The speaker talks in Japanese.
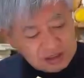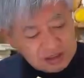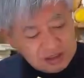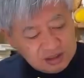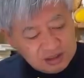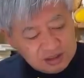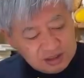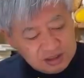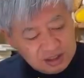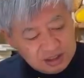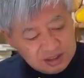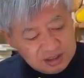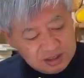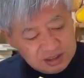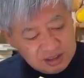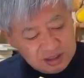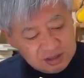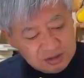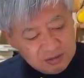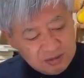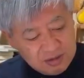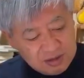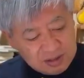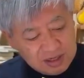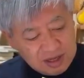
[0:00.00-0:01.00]
チンチラってい
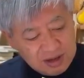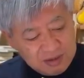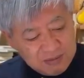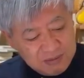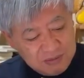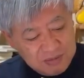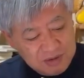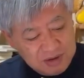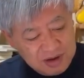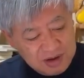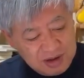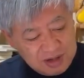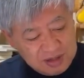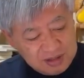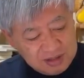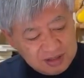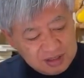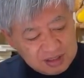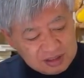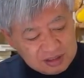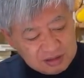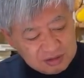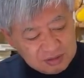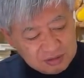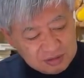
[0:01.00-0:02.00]
うのは南米
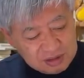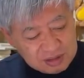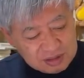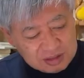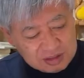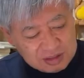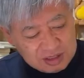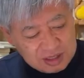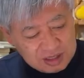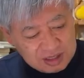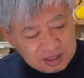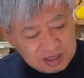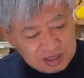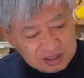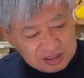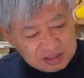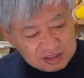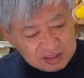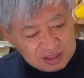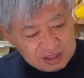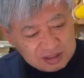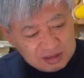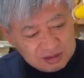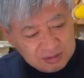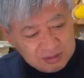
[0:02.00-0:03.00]
アンデスのですね、原
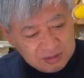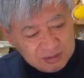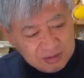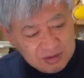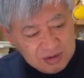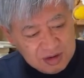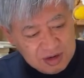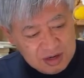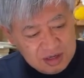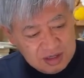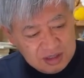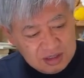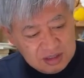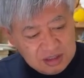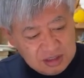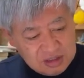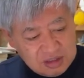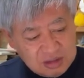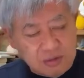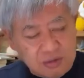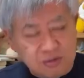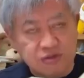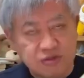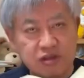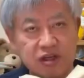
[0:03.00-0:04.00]
産の
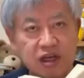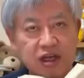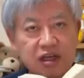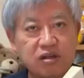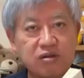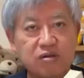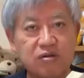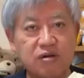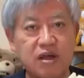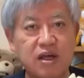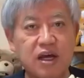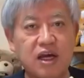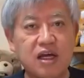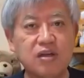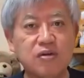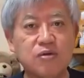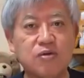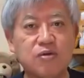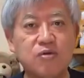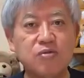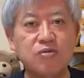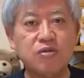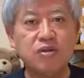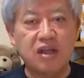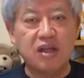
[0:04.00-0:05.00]
リスとウサギのね、アいの
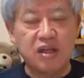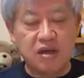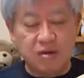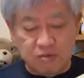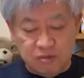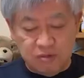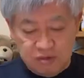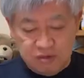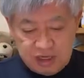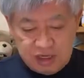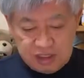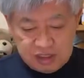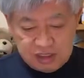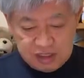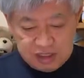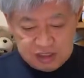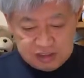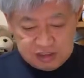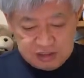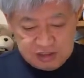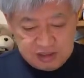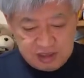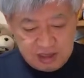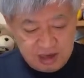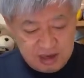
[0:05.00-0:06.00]
子みたいなもんなんで
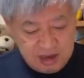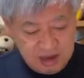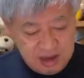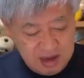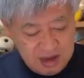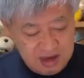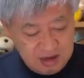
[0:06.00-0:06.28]
すって。